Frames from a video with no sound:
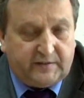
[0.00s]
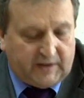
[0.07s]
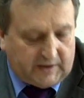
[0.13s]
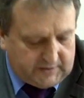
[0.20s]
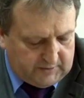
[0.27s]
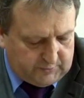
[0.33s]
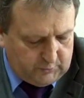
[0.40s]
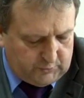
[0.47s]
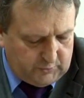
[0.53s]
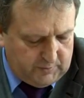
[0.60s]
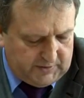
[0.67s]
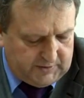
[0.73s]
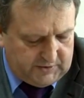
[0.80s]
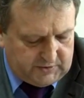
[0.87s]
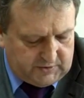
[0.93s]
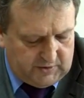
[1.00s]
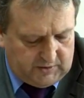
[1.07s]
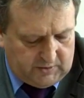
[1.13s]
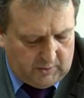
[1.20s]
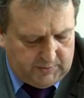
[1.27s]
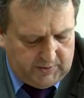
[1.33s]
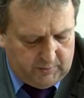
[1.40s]
Zakres usług
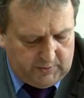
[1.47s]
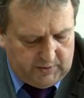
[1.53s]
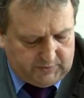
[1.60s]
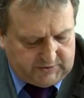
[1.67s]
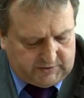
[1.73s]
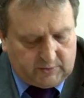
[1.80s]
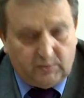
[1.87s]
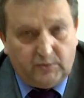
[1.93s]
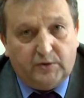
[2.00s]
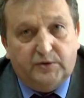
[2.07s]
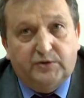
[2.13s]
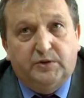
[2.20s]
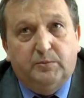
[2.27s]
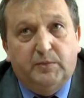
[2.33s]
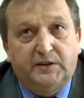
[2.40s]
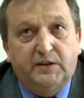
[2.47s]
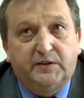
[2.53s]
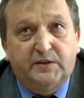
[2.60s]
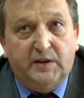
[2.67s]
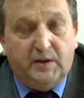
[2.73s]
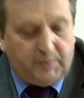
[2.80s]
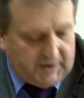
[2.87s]
medycznych obejmuje w szczególności
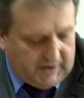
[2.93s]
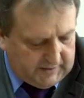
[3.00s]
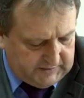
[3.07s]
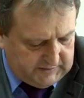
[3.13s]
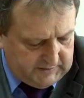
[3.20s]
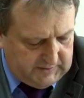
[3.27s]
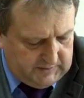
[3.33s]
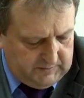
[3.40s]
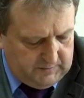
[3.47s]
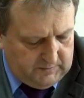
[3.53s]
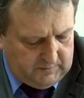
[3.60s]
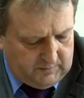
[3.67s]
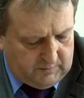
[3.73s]
medycynę pracy,